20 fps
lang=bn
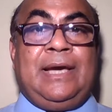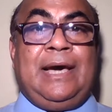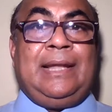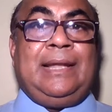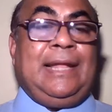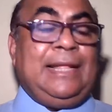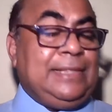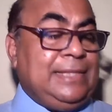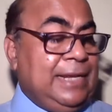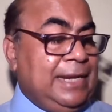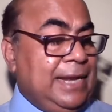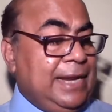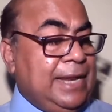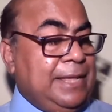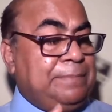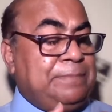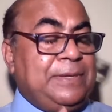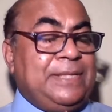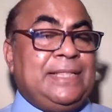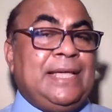আল্লাহ তালার
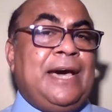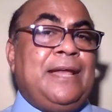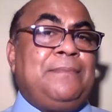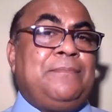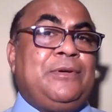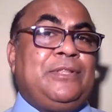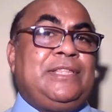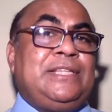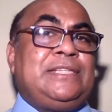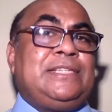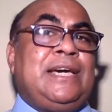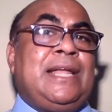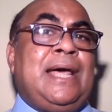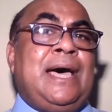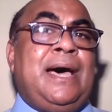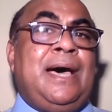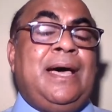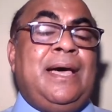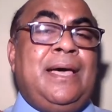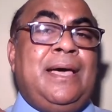এই বিধান মতে যারা
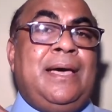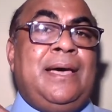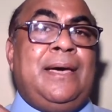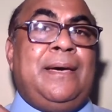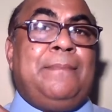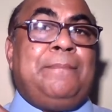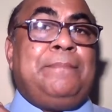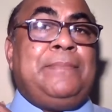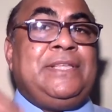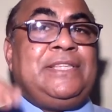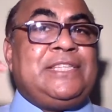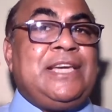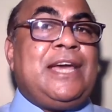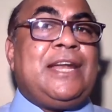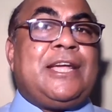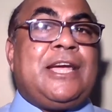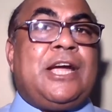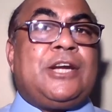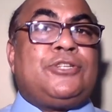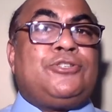বিচার
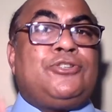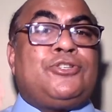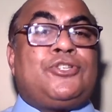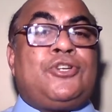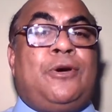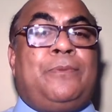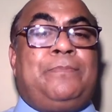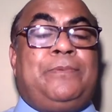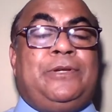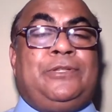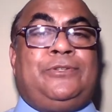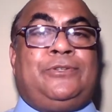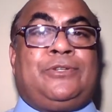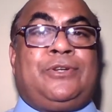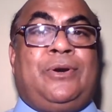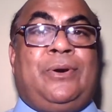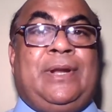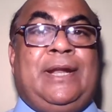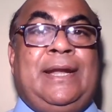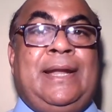কার্য সম্পাদন
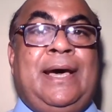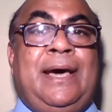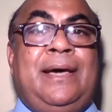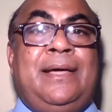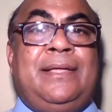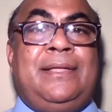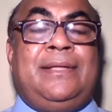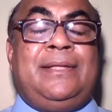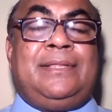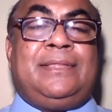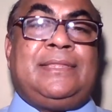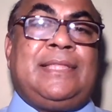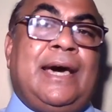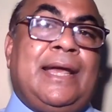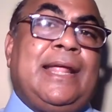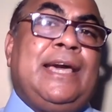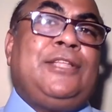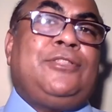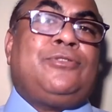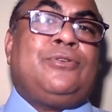করে না
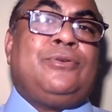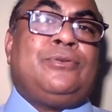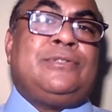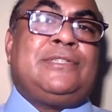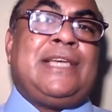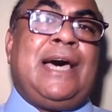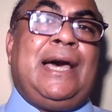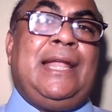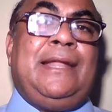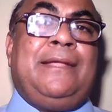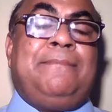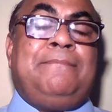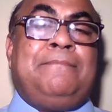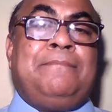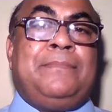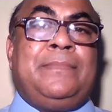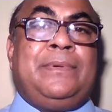তারাই তো জালিম